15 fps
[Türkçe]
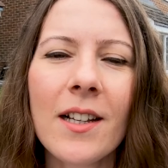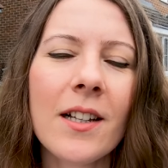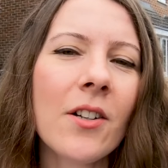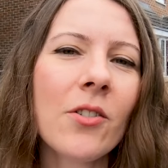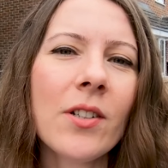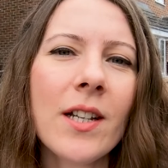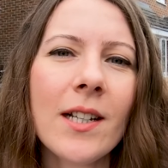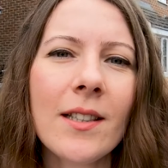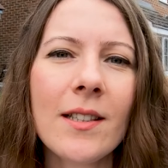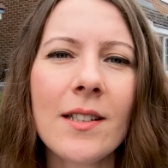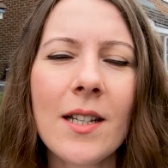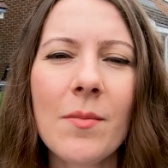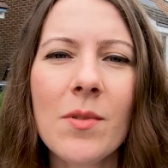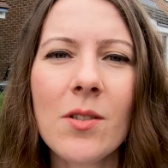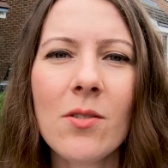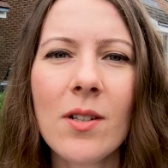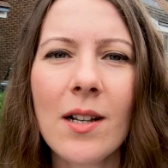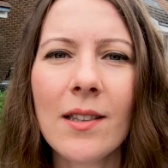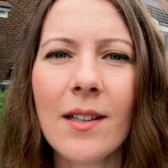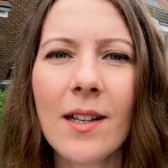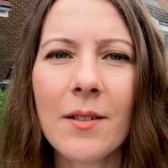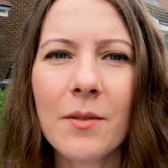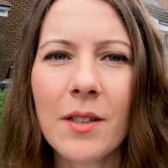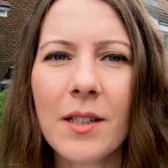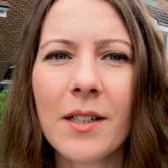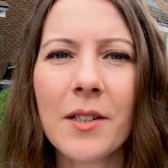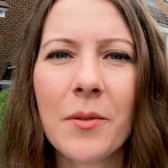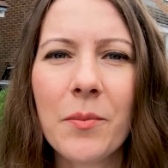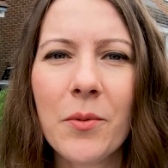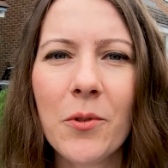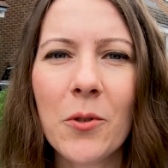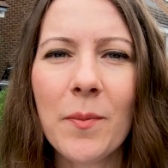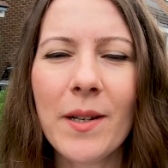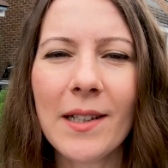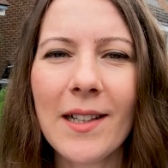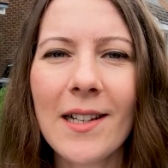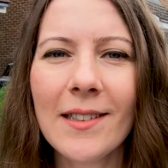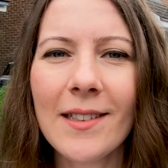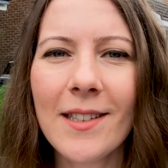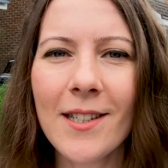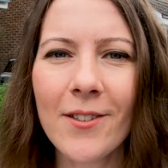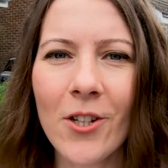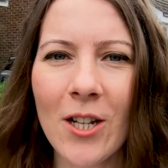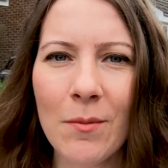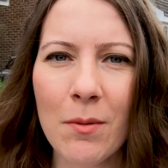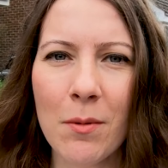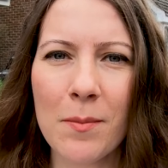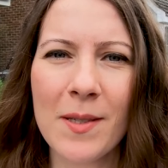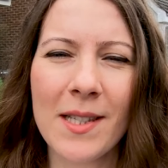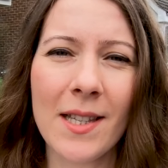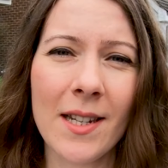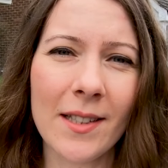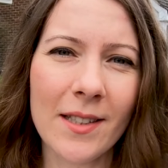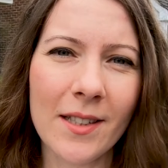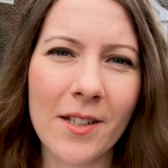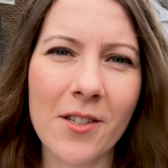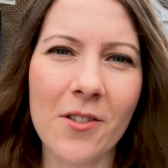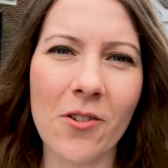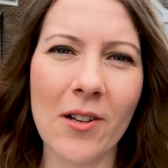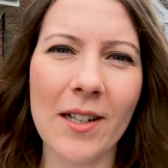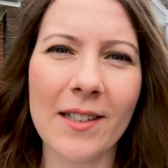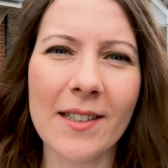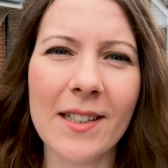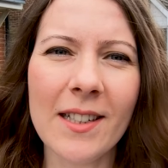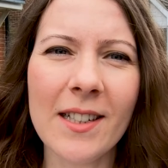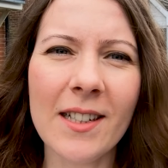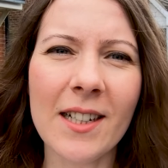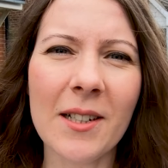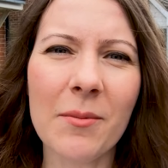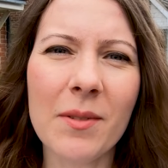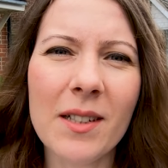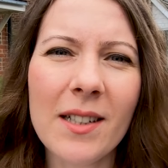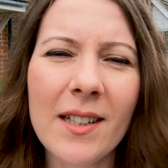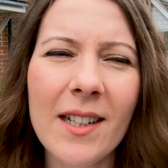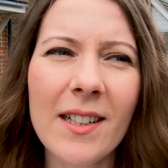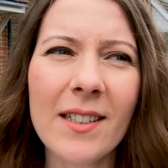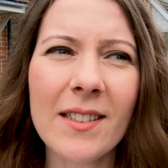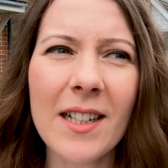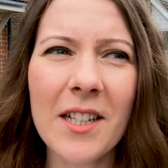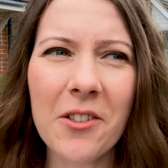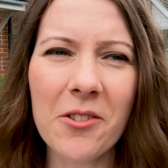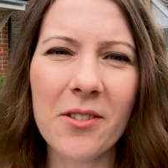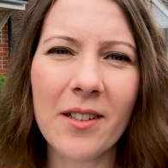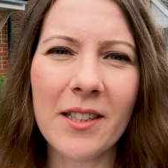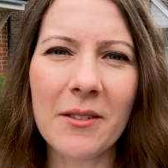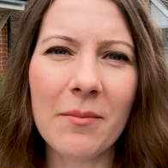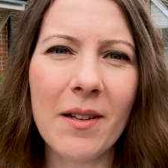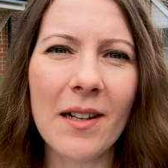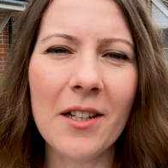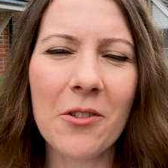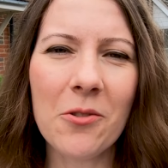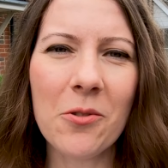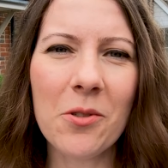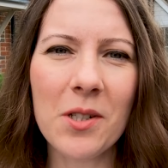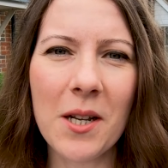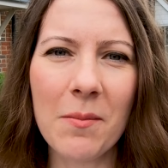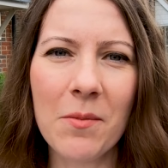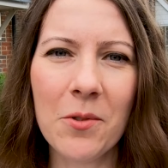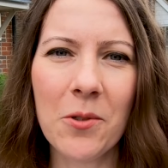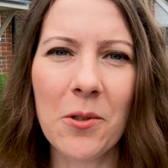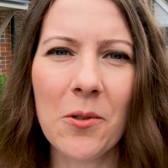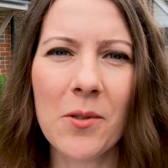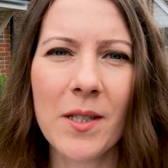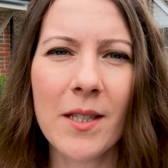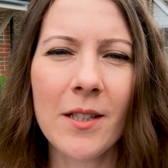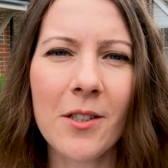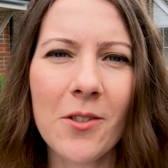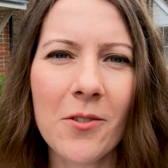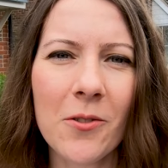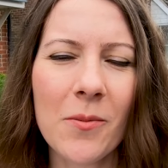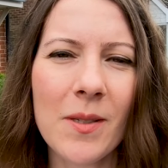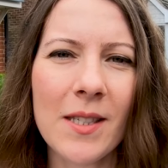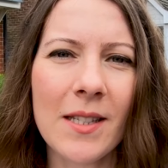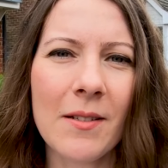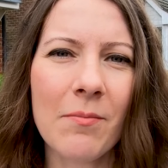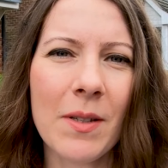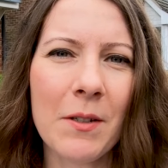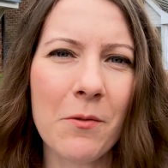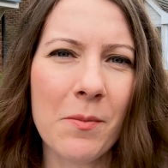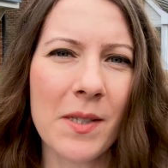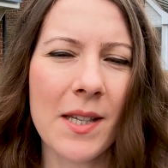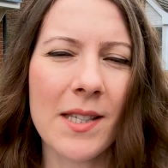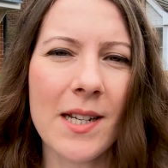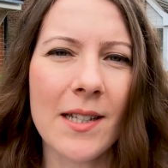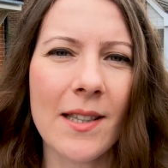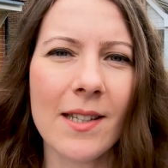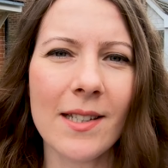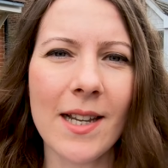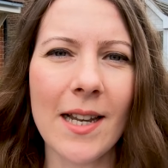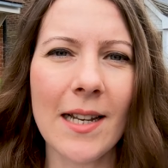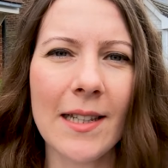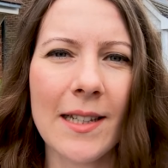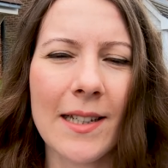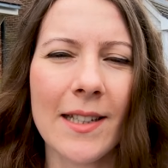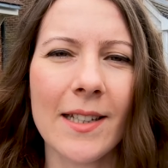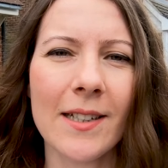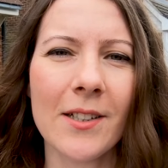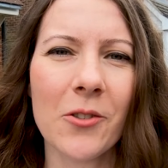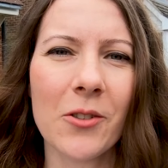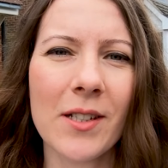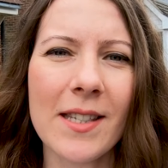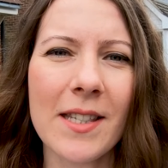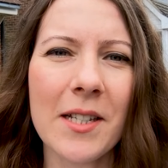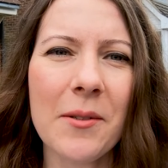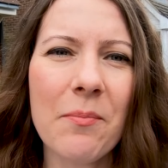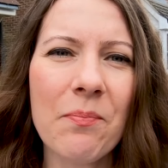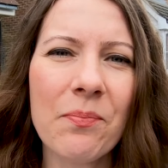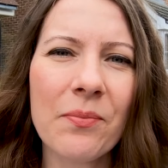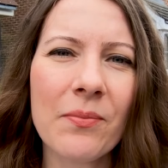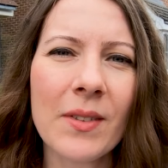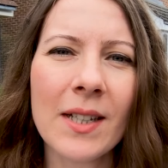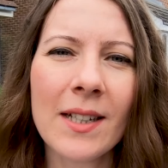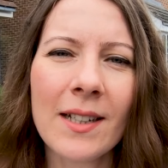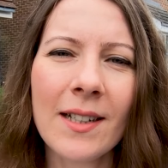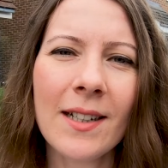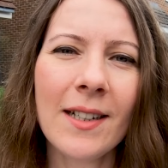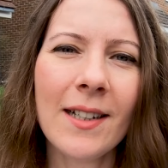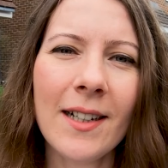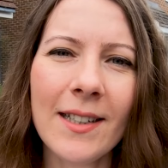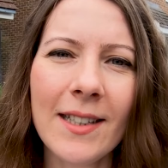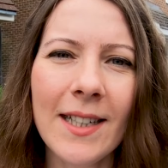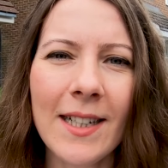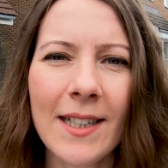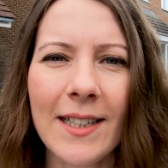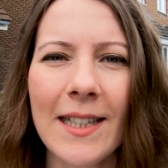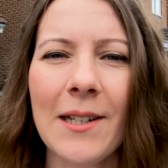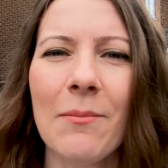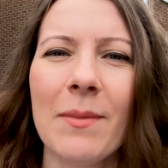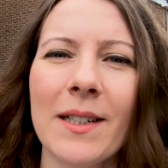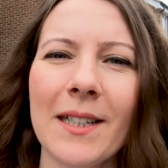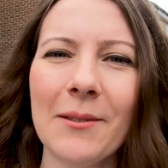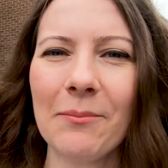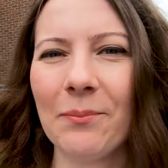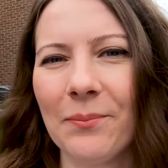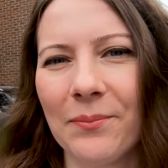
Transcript: E, oraya gideceğimiz duyanlar e, büyük beklenti içinde olmamamız gerektiğini söyledi. Ama e, en kötü ihtimalle yürüyüş yapmış oluruz dedik. Çünkü bizim evimize sadece 50 dakika orası. Hadi gidelim bakalım.